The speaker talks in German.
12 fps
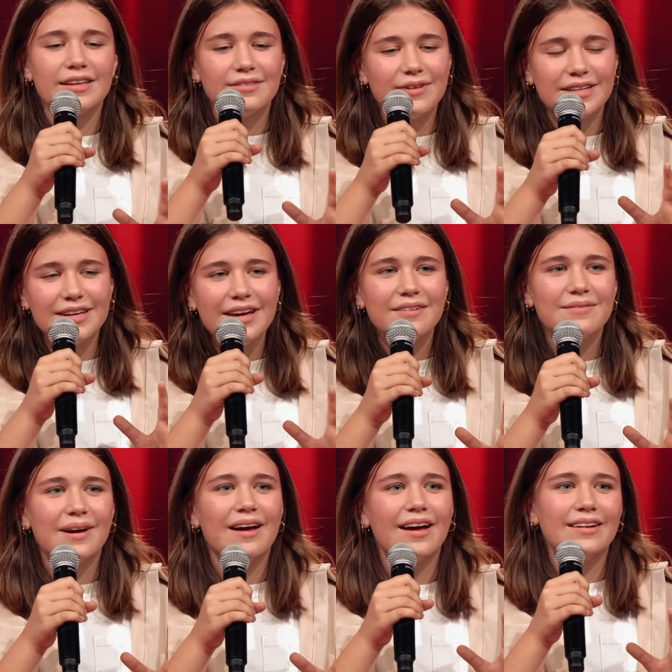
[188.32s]
ich werde
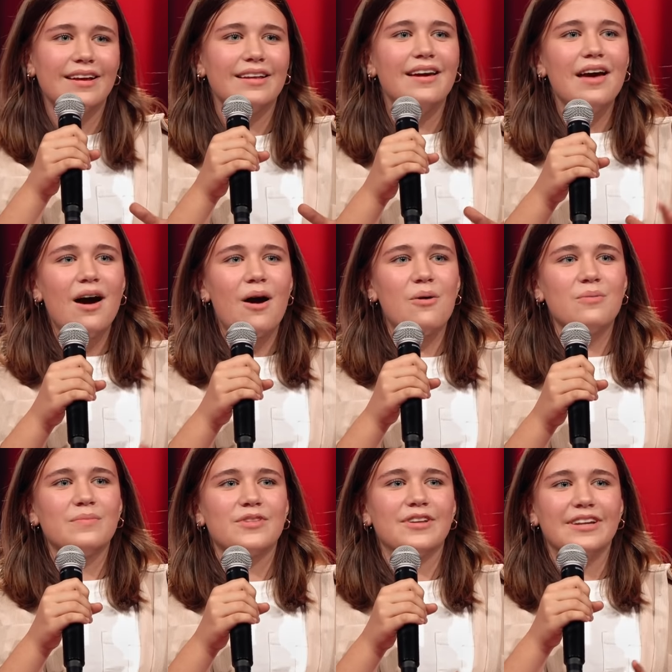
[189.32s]
irgendwann an der
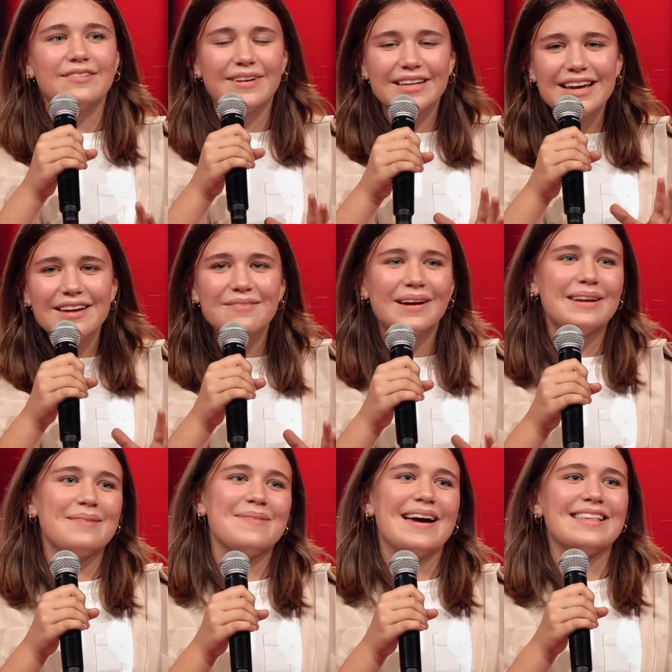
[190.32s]
Augen stehen, ich werde irgendwann
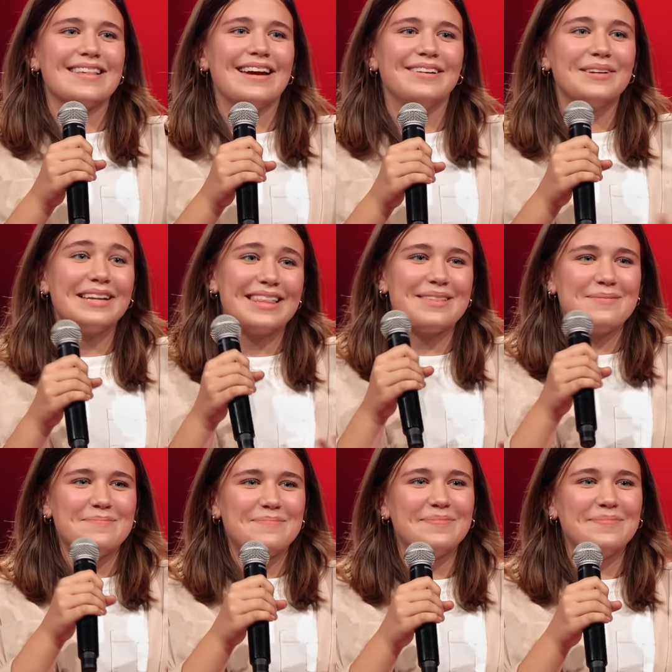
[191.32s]
dabei sein. Und jetzt...